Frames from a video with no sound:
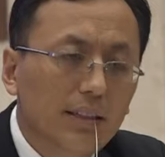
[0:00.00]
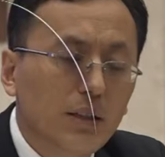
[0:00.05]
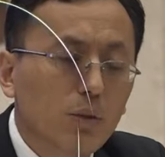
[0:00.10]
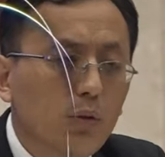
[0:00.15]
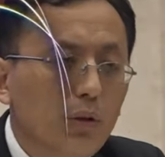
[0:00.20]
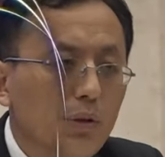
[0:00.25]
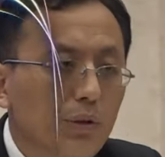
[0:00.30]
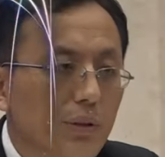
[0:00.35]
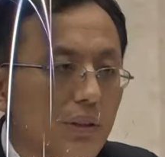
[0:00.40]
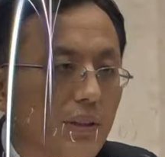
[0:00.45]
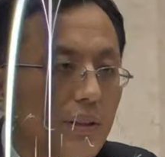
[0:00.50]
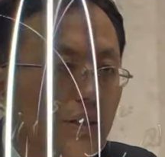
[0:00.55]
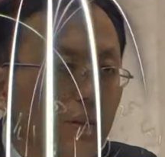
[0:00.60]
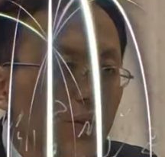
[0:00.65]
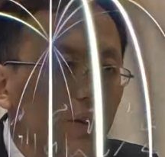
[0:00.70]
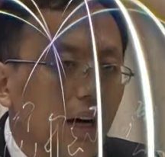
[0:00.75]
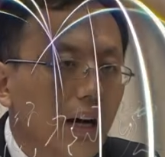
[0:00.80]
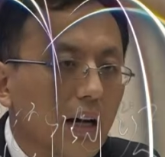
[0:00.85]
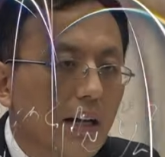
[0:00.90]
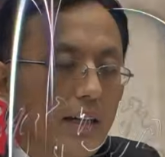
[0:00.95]
在过去一
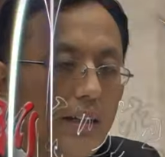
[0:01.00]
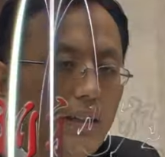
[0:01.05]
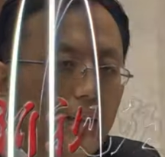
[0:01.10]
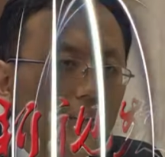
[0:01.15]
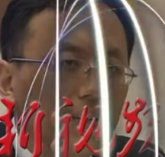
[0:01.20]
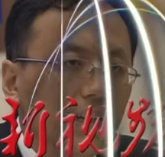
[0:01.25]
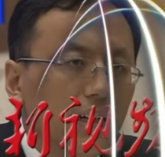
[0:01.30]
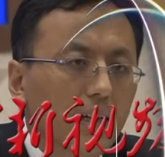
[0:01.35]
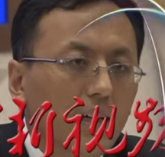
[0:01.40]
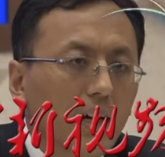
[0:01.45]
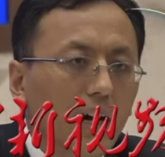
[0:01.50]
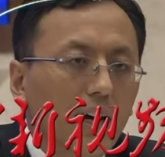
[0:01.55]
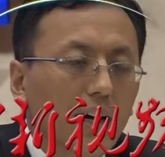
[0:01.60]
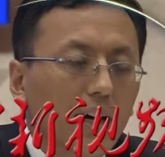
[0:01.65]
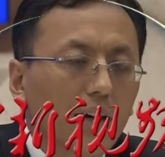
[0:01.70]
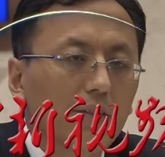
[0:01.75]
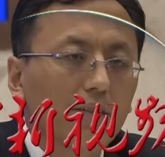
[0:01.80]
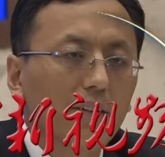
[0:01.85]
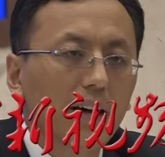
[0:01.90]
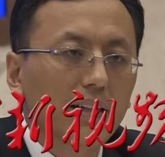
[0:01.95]
周啊，香港
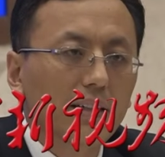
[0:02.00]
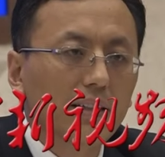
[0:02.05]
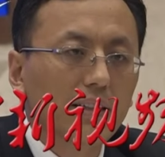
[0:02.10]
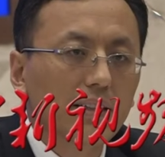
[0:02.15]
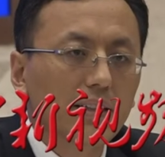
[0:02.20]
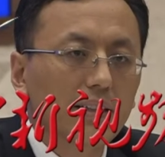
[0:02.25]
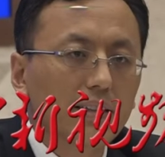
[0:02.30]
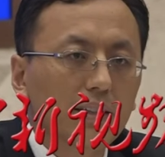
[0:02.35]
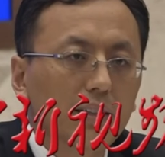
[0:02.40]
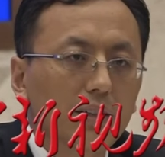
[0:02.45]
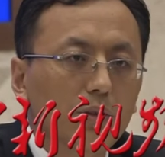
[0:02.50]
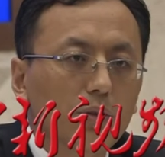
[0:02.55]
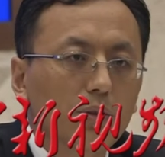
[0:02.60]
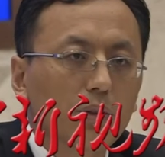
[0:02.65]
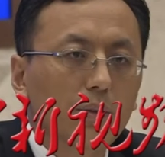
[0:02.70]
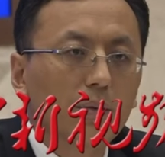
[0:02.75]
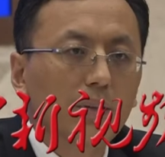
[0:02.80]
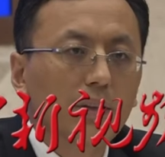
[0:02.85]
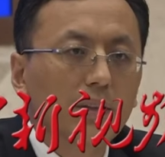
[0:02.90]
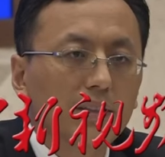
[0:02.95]
啊发生的一些这
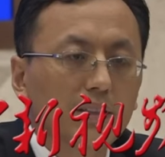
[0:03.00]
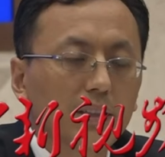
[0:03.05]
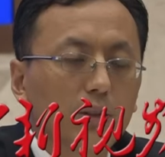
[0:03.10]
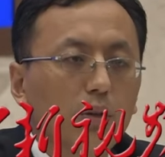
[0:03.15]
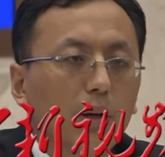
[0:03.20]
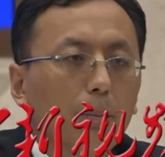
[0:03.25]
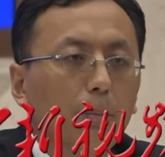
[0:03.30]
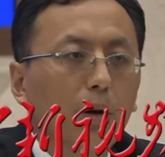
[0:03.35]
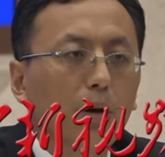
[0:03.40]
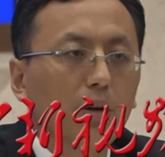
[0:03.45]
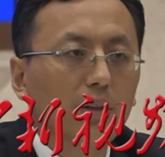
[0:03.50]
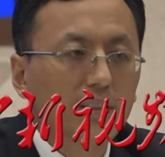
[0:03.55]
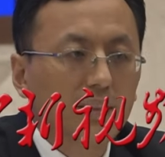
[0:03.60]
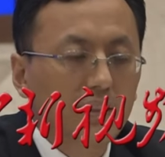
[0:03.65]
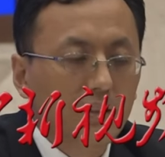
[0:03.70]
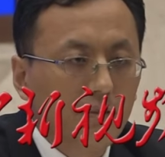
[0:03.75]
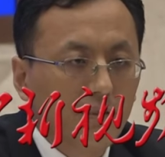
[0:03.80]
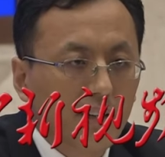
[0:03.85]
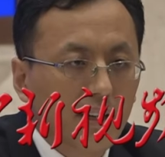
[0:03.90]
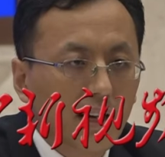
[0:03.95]
种极端暴力
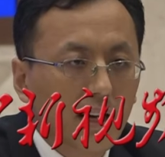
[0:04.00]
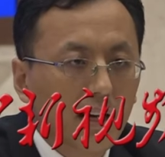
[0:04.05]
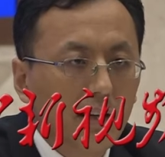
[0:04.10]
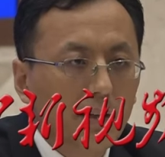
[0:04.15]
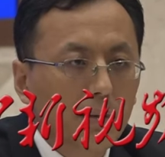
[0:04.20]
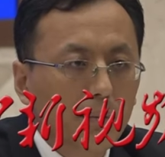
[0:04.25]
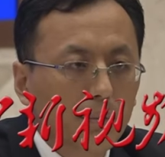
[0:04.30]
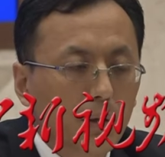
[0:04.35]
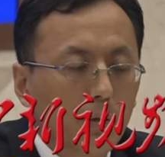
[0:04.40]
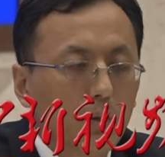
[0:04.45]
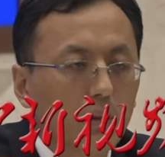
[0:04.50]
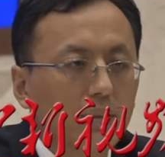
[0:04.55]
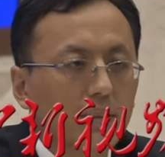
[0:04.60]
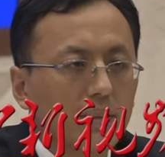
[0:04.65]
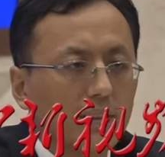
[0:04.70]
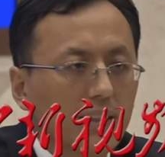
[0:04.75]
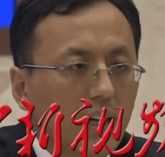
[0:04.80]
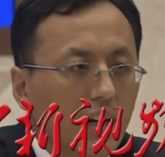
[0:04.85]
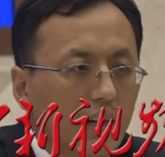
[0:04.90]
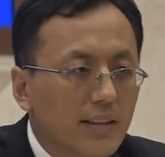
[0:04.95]
行为啊，包括
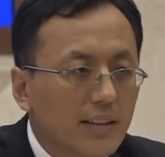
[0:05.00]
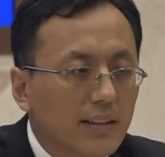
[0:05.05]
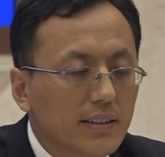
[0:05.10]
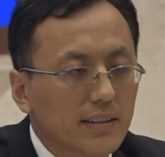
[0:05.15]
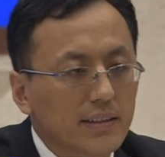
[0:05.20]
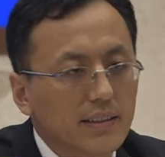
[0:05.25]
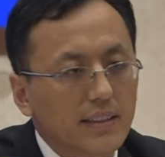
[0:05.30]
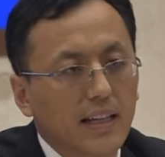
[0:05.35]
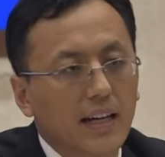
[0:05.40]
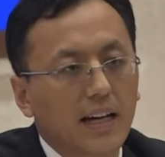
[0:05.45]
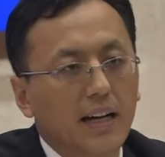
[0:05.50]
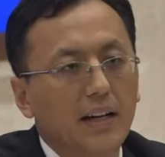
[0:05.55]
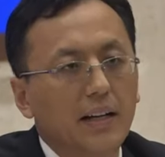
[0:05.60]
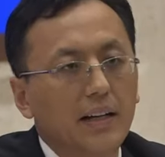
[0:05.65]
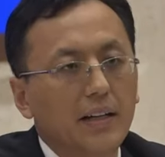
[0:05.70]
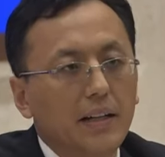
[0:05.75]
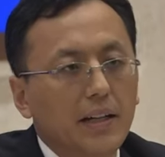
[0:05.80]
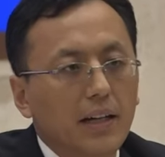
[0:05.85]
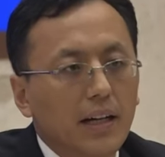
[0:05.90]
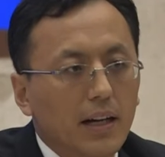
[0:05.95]
机场的事件啊，
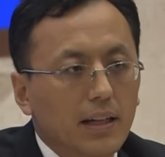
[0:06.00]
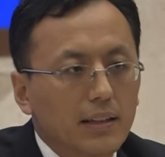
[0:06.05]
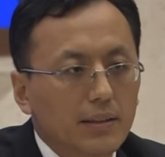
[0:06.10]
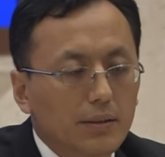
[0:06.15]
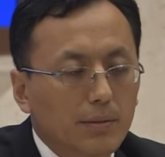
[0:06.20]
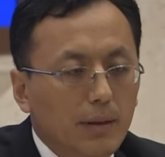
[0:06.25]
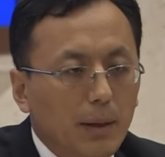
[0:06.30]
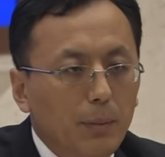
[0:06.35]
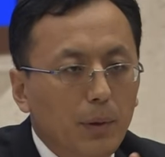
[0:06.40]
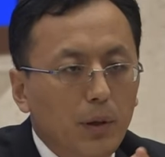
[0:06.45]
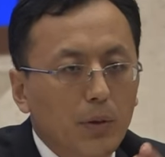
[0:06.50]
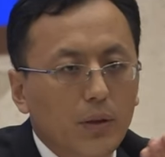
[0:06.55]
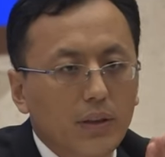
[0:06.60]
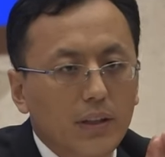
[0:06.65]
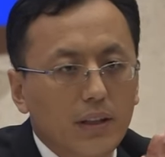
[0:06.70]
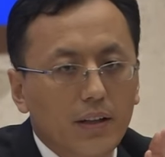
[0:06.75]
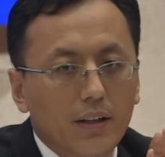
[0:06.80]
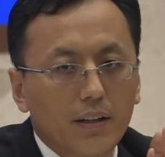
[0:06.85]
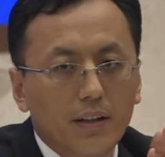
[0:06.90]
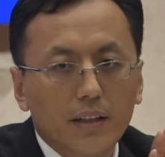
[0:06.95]
啊对吧？包括
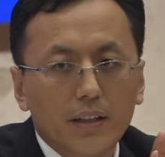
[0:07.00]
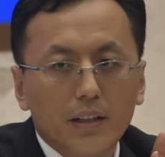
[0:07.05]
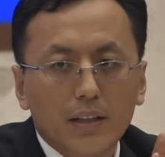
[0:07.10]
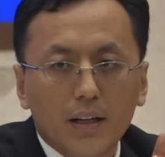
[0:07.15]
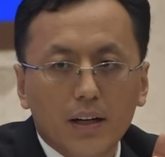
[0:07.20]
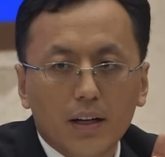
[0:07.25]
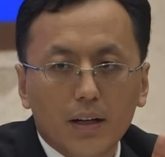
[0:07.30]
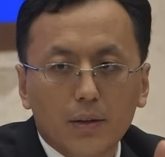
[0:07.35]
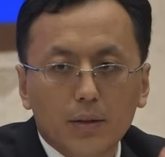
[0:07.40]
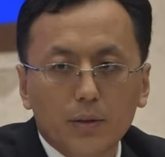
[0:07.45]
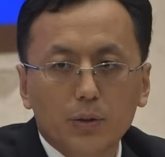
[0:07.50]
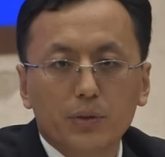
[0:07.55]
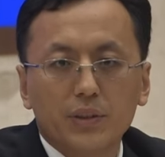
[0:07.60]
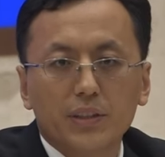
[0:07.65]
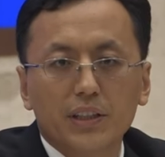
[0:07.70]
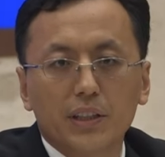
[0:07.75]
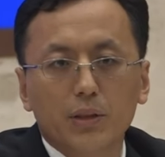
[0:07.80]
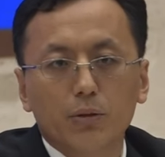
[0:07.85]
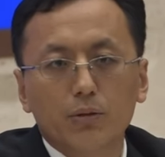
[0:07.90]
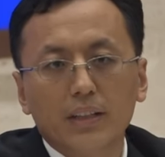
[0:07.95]
这个啊用
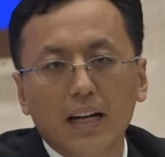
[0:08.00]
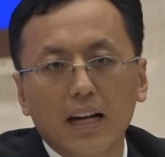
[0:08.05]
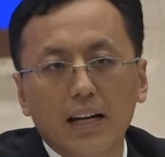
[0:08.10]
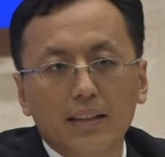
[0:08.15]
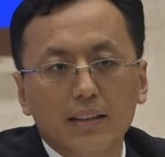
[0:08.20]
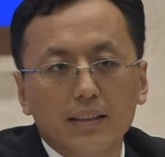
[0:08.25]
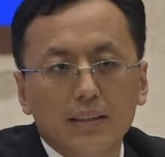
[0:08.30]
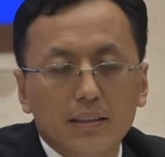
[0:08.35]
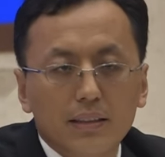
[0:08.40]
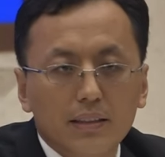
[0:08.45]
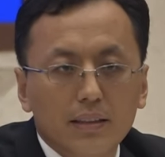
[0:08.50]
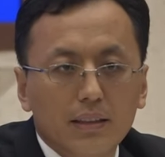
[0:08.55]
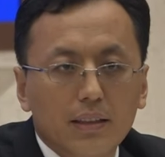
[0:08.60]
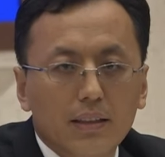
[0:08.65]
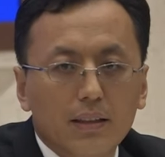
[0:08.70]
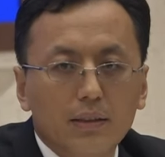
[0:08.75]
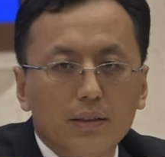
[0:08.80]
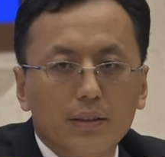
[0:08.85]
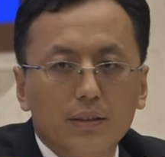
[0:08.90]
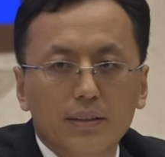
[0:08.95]
汽油弹
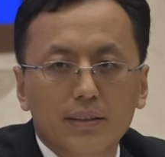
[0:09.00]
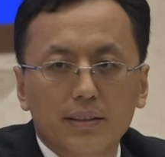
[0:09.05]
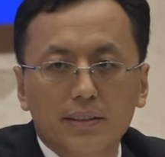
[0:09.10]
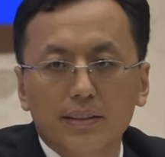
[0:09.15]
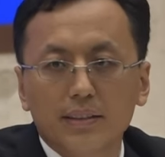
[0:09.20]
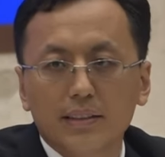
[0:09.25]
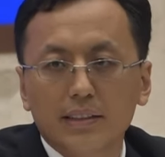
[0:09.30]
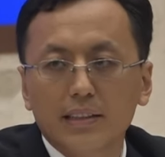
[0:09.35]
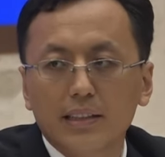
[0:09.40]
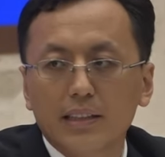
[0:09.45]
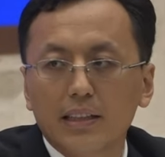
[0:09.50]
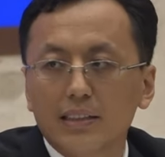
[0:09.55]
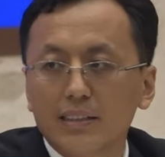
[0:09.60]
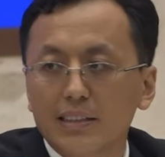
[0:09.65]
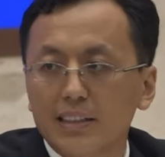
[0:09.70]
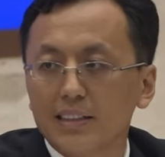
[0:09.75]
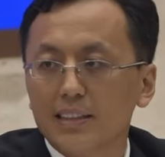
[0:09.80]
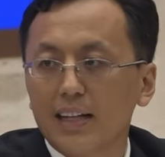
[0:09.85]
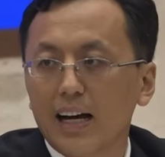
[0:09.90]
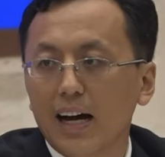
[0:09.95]
呃袭击这个
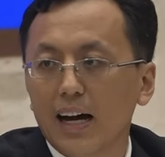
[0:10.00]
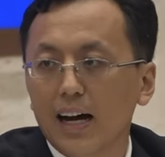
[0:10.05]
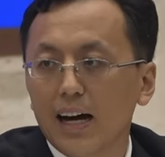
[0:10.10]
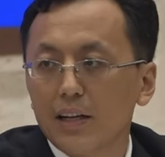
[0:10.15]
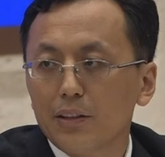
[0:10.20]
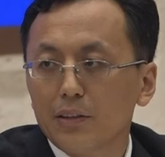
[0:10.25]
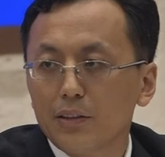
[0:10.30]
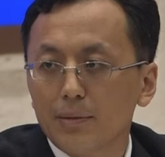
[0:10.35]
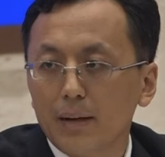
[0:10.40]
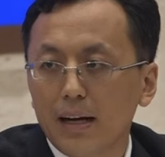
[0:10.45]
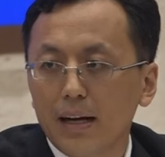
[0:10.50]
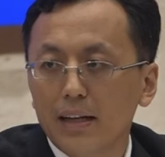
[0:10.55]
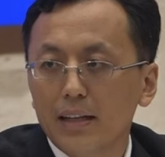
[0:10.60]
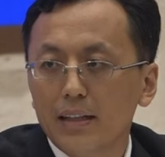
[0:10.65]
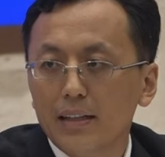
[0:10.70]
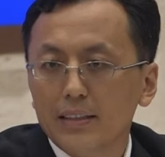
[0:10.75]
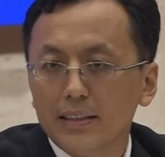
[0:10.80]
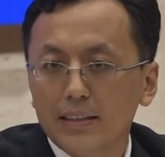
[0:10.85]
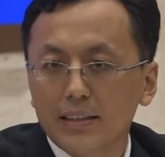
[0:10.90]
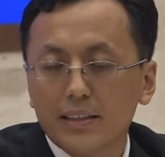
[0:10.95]
警察啊，对吧？
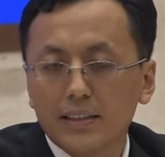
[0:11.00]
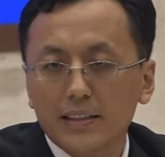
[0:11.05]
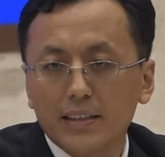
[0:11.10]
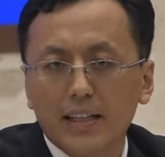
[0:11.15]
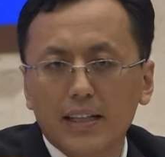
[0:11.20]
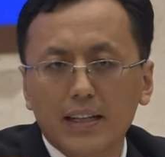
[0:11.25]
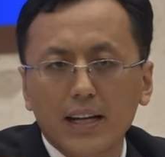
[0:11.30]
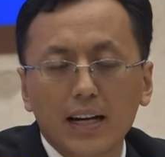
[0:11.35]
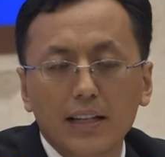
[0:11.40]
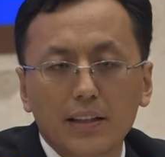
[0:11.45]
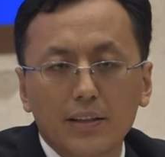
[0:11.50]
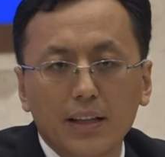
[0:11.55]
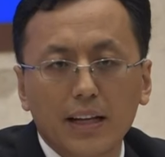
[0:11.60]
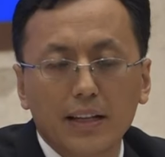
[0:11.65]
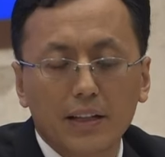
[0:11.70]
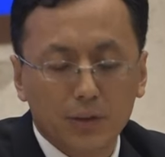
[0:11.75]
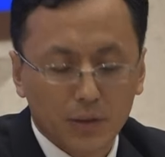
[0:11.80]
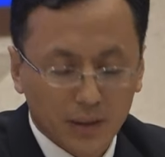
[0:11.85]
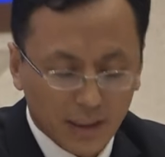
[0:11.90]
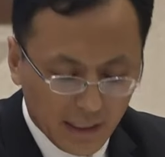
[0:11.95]
这些事件看大
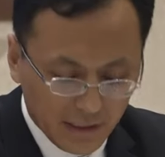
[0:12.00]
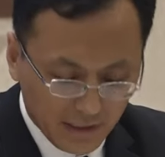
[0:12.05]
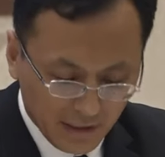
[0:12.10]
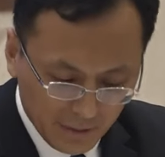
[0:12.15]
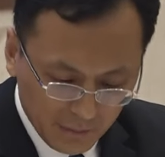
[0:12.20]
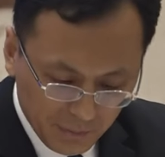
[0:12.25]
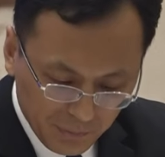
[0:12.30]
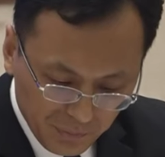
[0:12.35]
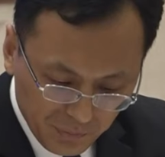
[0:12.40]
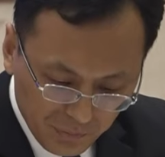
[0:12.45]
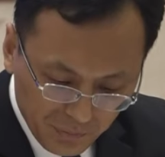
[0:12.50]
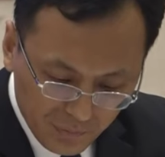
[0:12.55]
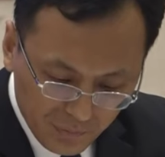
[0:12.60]
家都看的，